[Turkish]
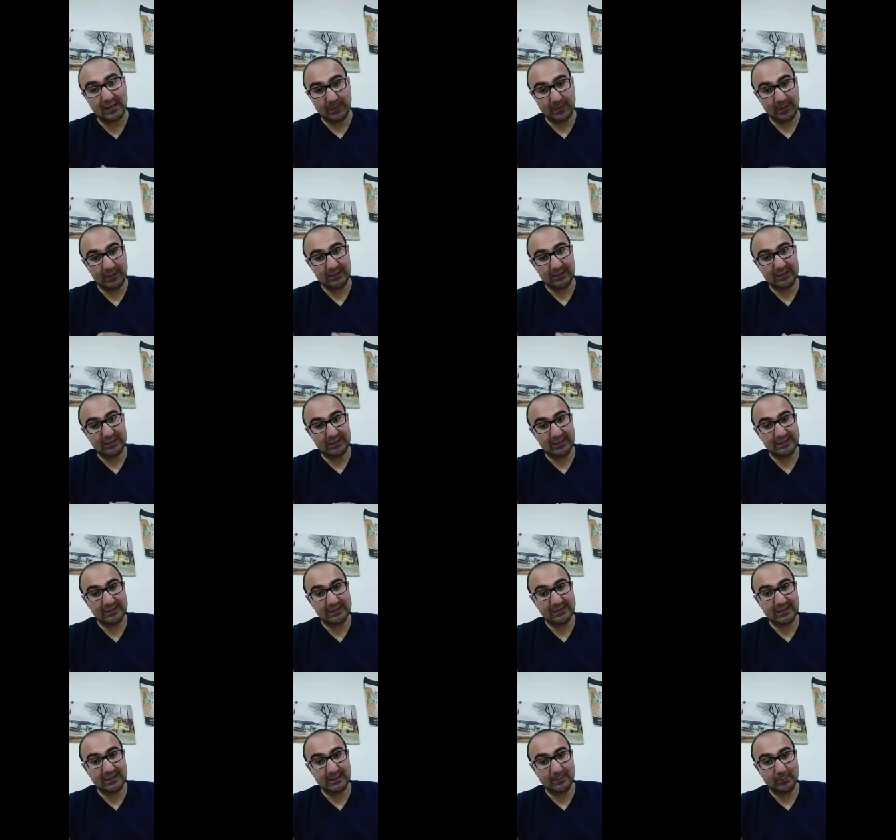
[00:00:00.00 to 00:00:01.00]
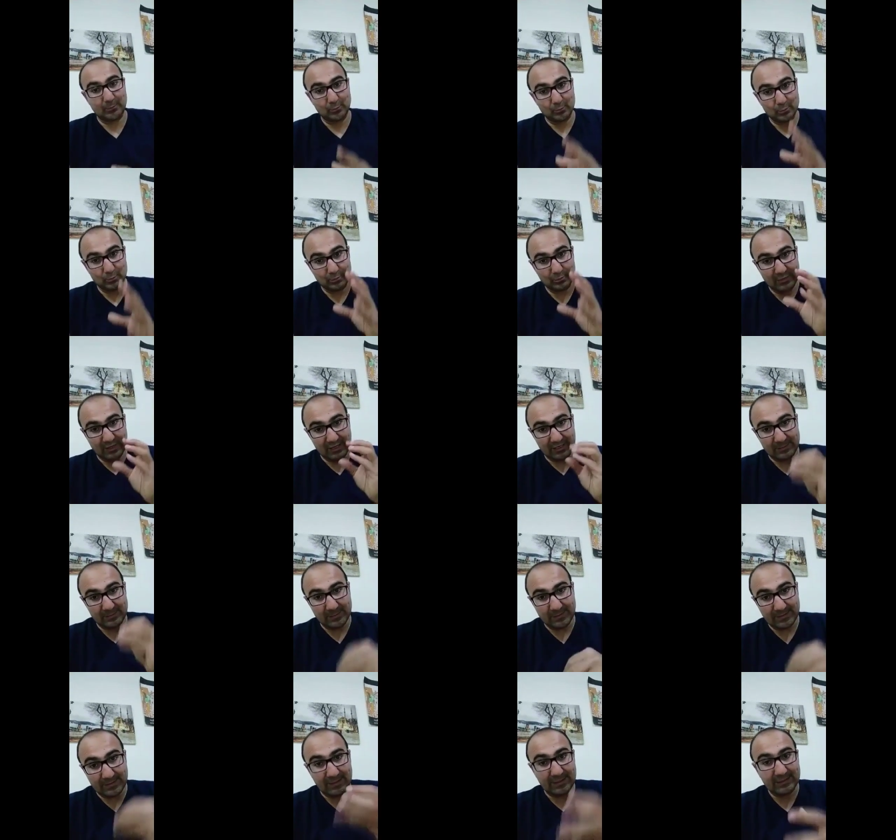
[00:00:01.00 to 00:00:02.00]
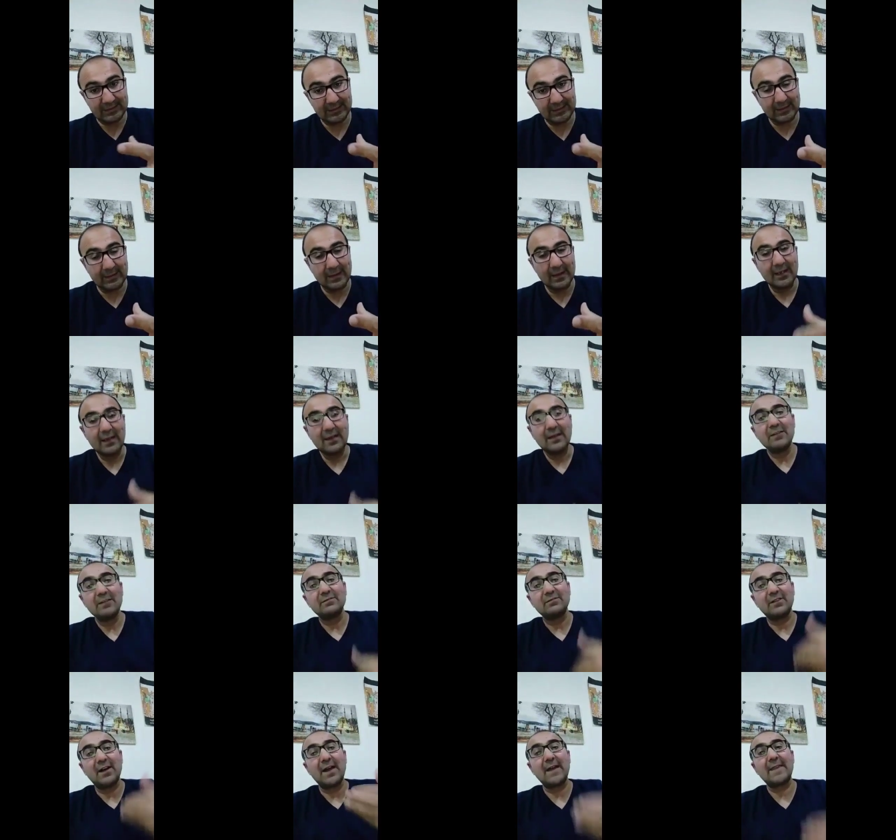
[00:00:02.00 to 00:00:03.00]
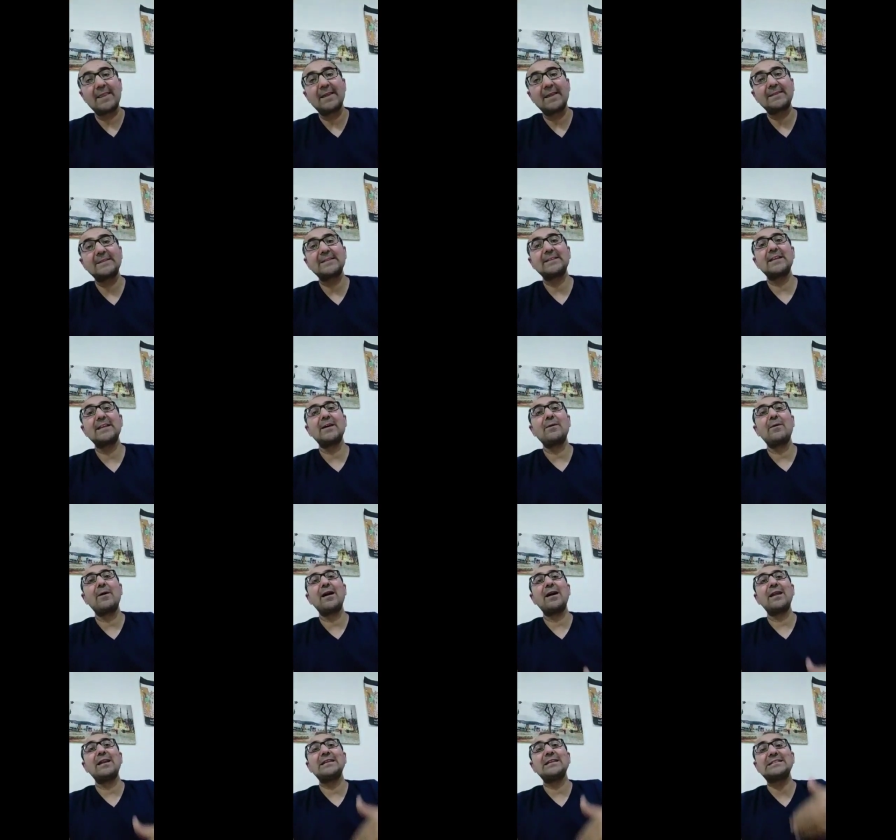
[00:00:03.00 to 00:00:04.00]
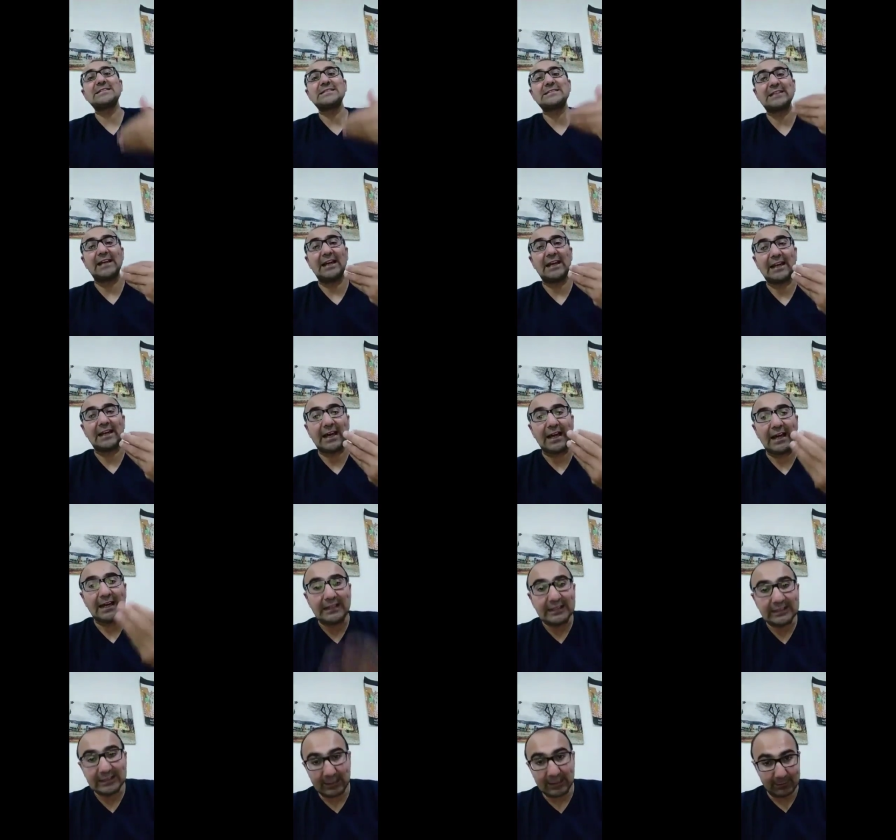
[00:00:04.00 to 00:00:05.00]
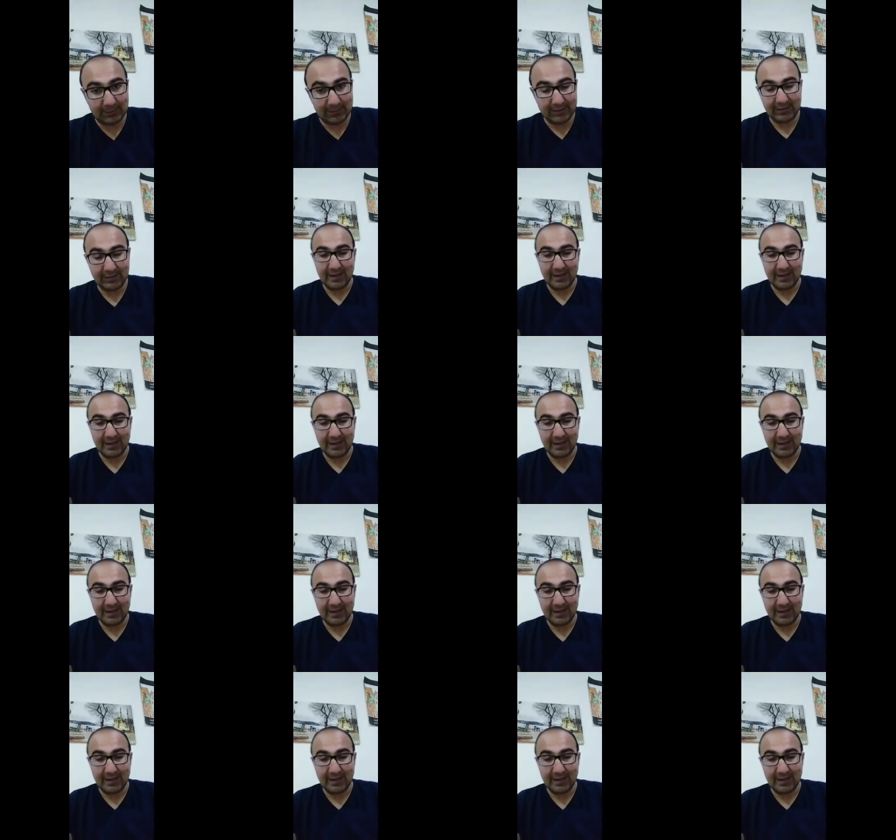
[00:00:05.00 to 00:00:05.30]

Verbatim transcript: Bakın dikkat edelim Ekberiyetin faydası da var, zararı da var.